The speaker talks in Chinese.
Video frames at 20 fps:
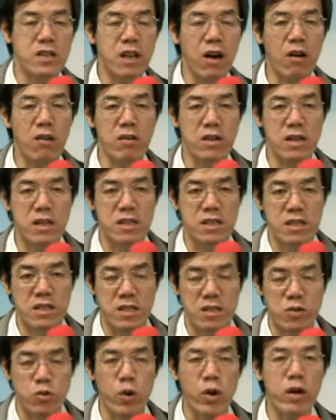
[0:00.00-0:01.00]
到了
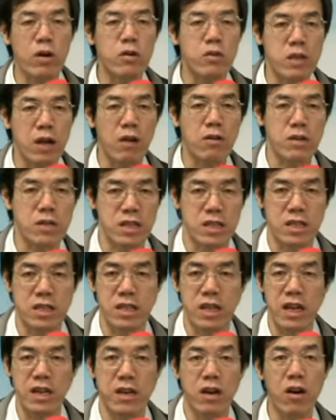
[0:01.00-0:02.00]
最后到了喜
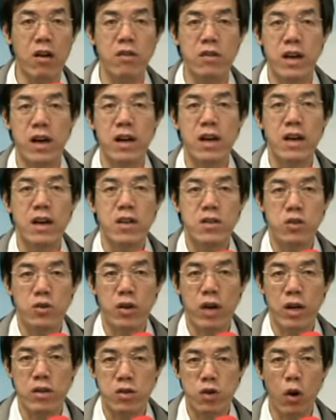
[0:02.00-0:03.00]
年以后呢，就
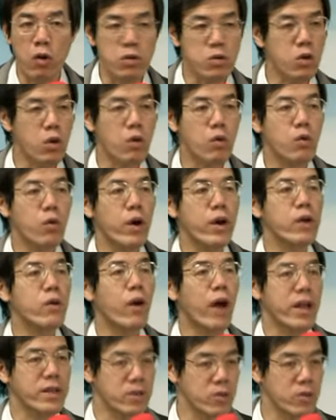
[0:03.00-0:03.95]
要通通归还